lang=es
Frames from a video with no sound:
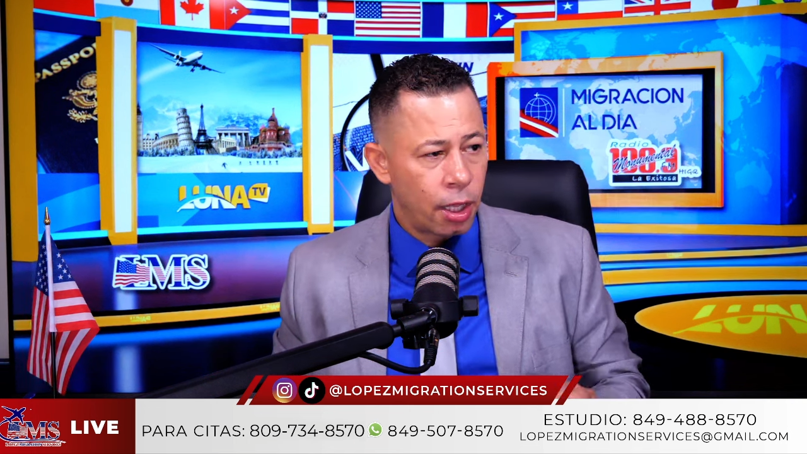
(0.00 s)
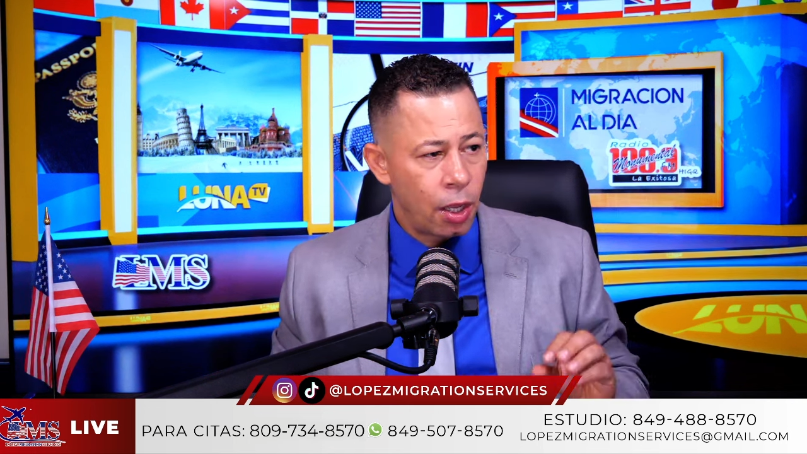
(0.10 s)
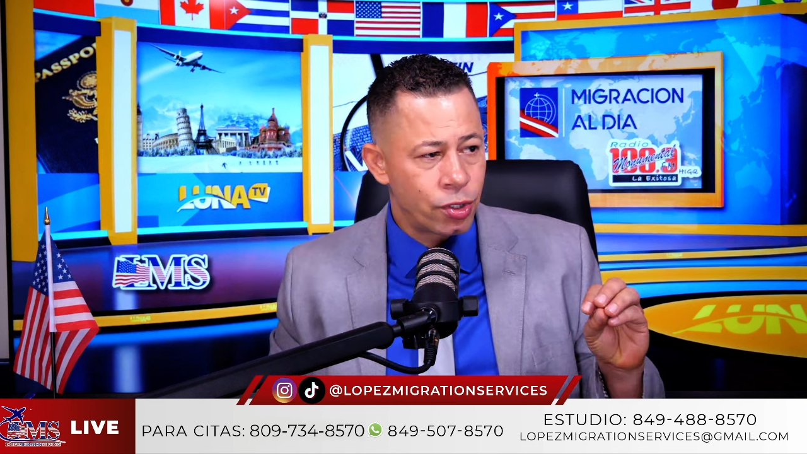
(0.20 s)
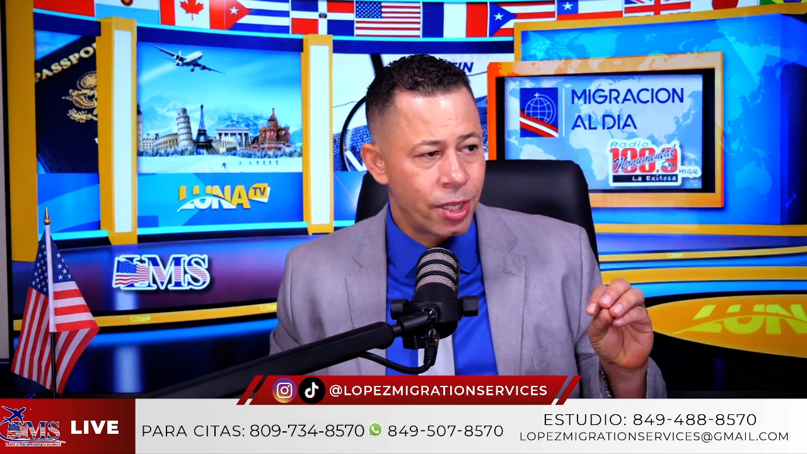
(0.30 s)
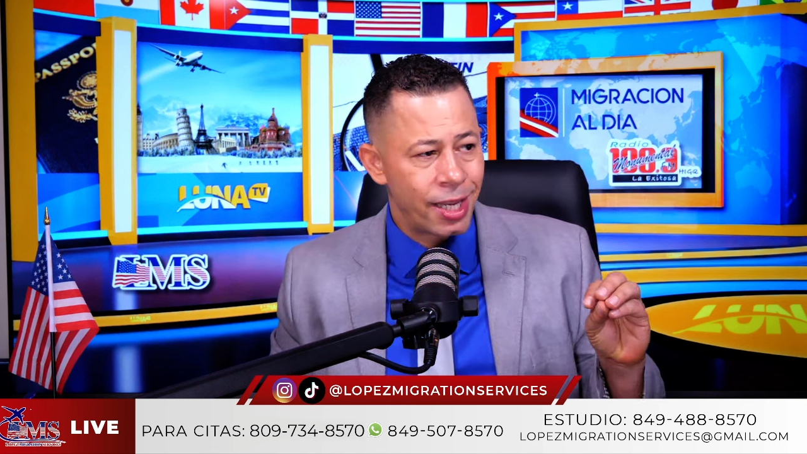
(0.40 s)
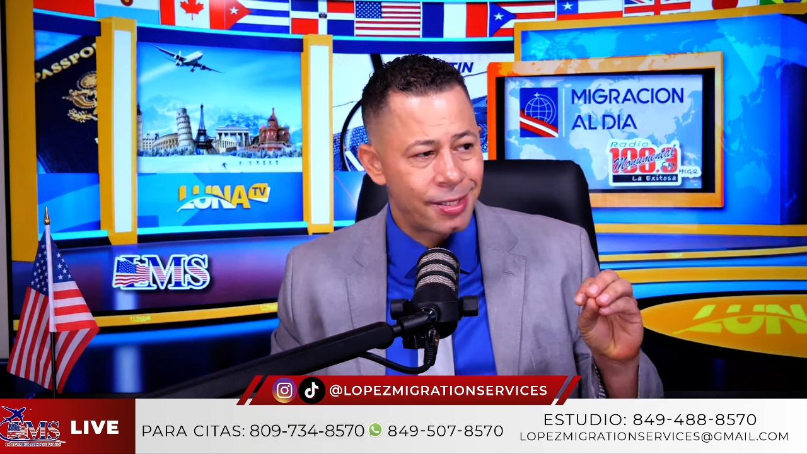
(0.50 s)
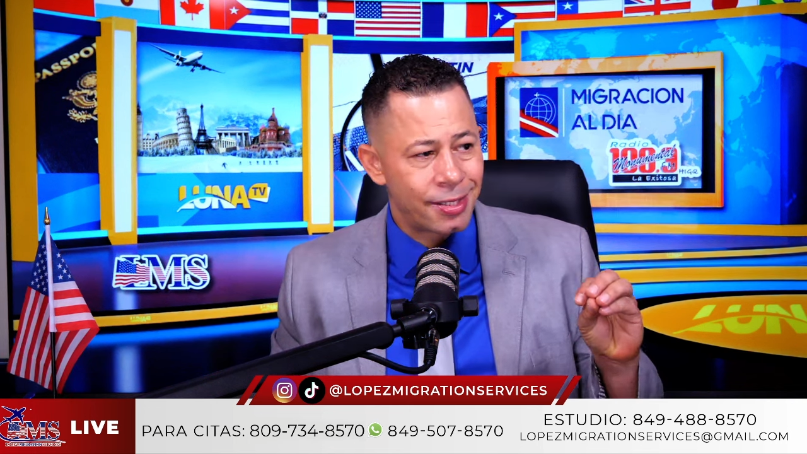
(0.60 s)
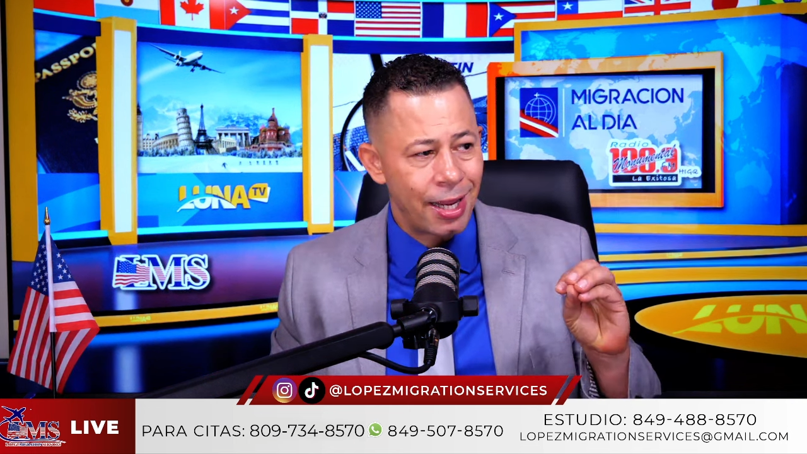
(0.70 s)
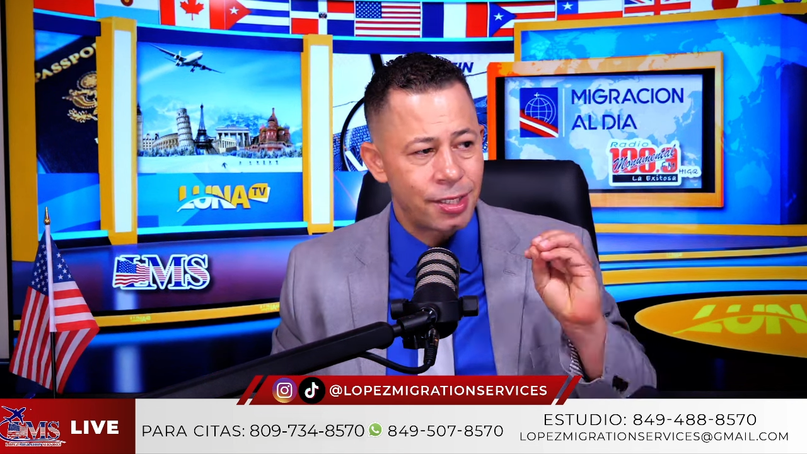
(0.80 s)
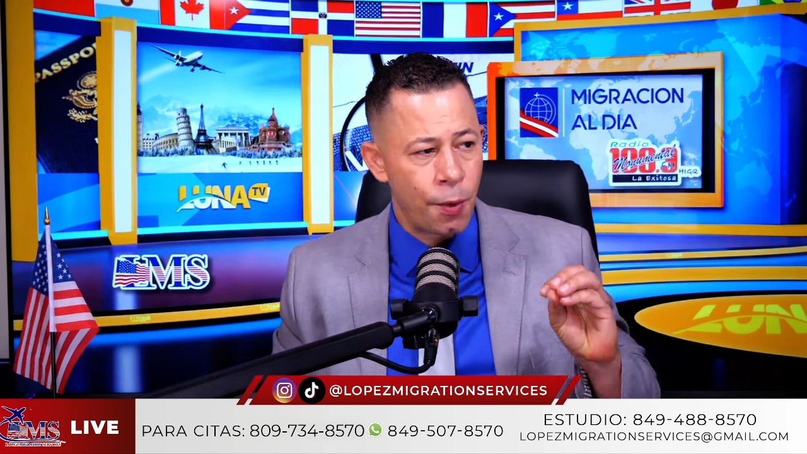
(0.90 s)
usted está en
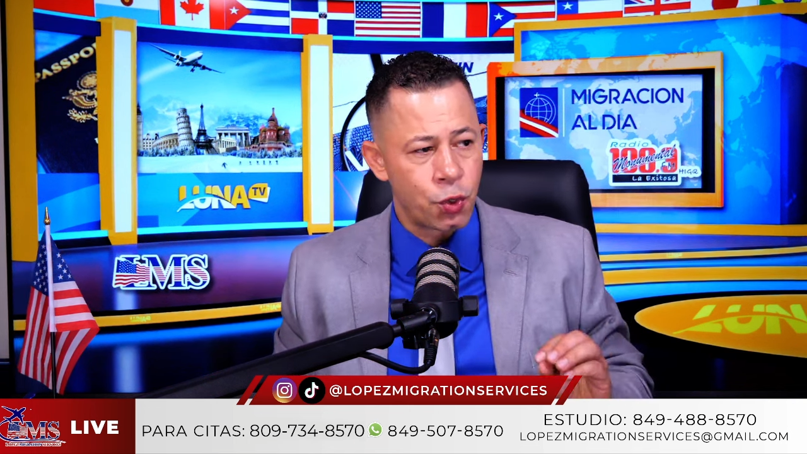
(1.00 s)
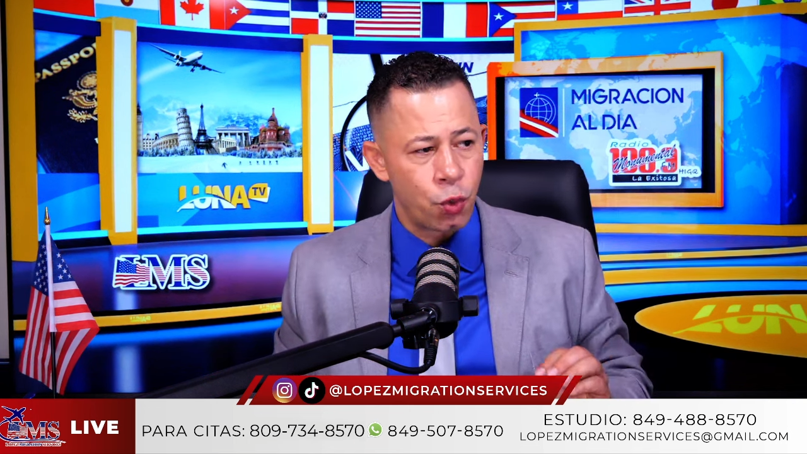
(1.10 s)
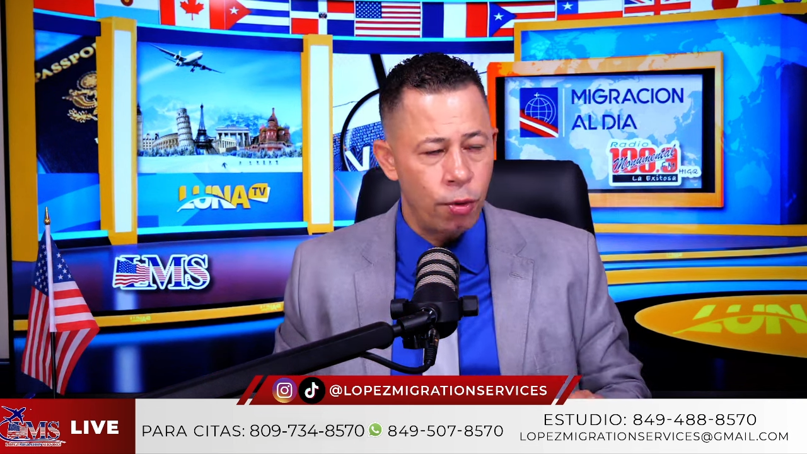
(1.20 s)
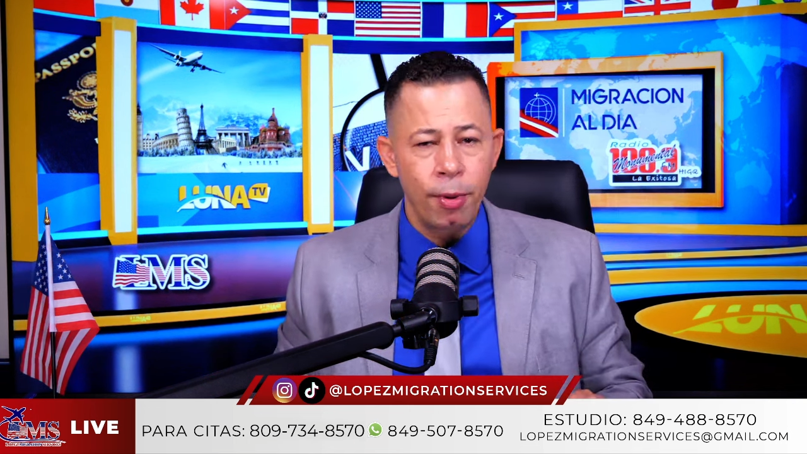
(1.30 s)
Estados Unidos.